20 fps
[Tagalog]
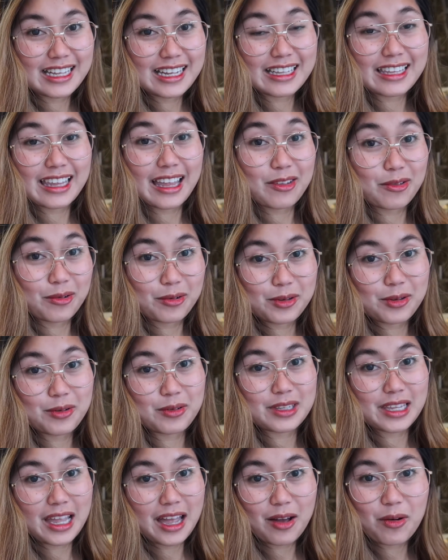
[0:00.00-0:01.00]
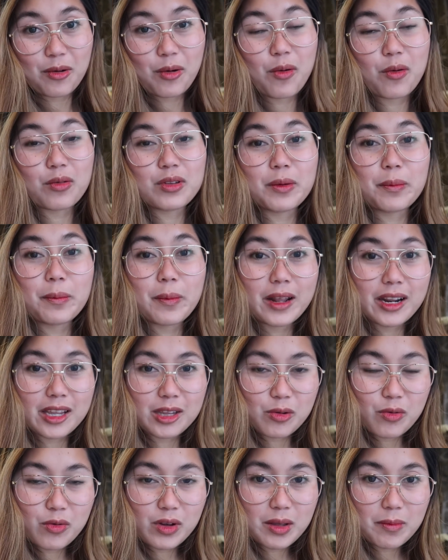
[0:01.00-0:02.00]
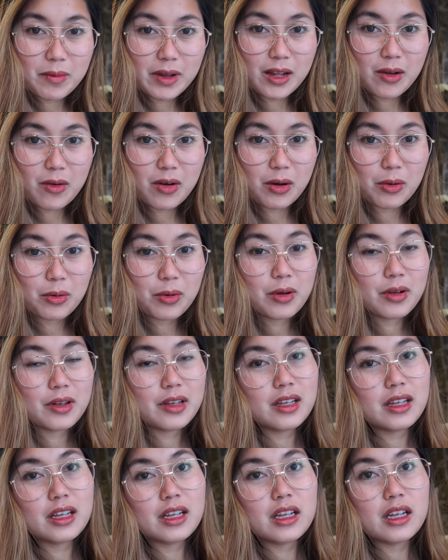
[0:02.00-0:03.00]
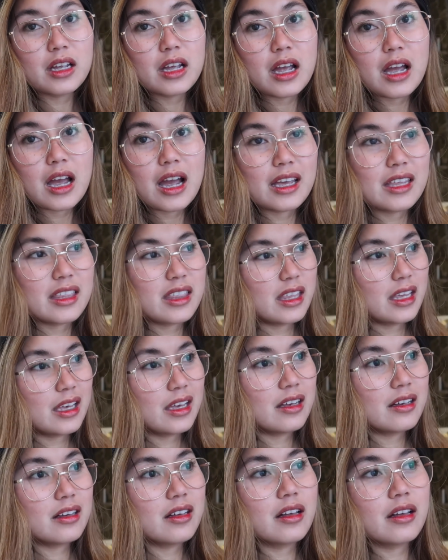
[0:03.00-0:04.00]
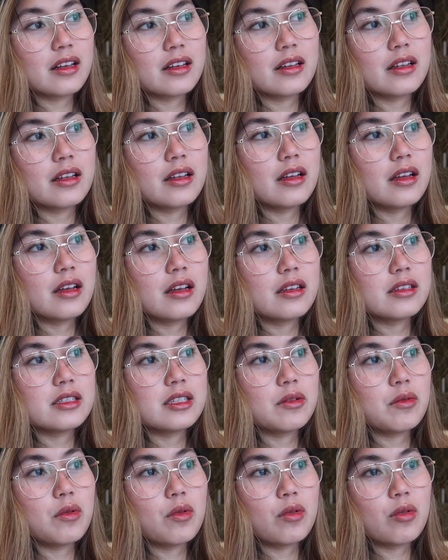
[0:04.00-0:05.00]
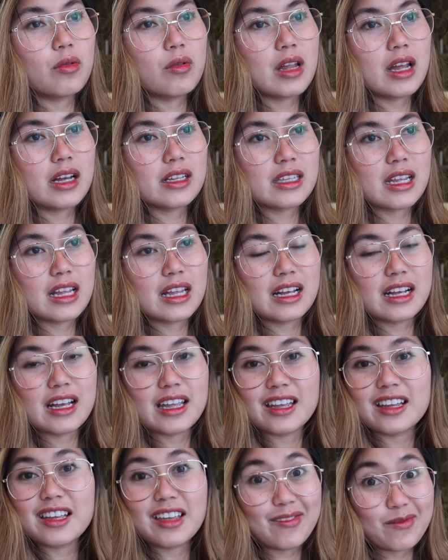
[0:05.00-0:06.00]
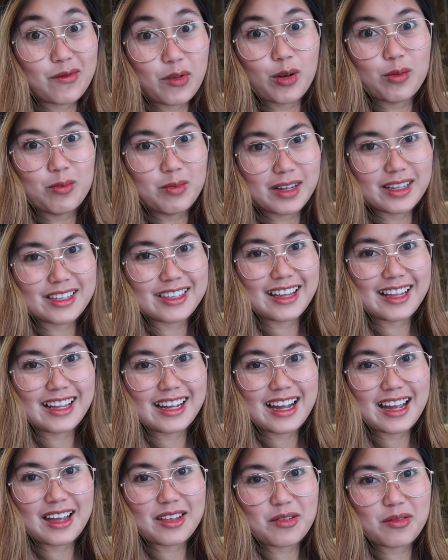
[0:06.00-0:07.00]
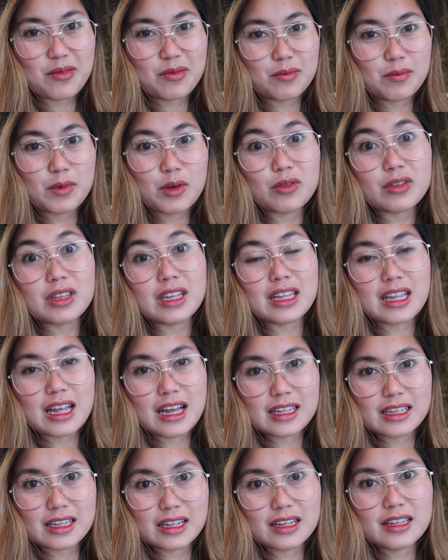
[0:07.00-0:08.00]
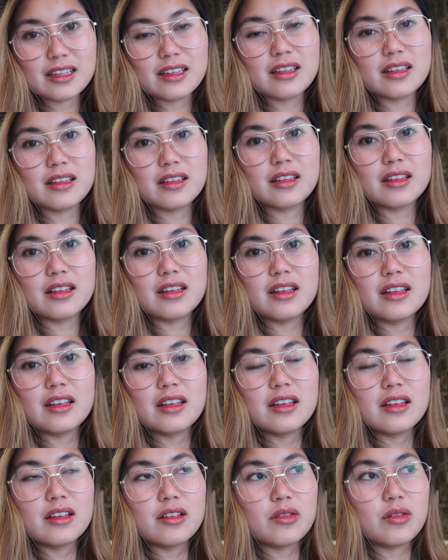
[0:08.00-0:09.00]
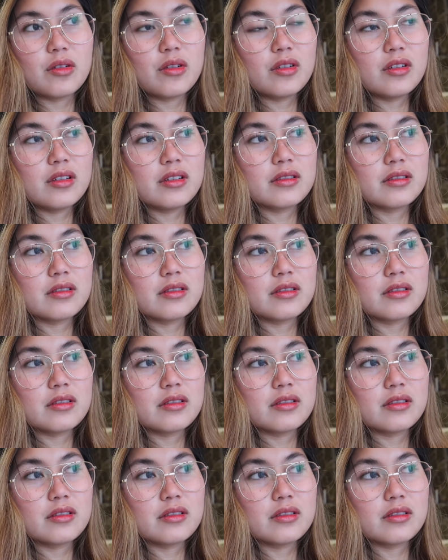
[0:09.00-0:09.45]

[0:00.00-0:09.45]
ng tanong yung tao kung nagparitoke ba daw ako. I think siguro lang talaga nag-evolve lang talaga yung beauty natin. No?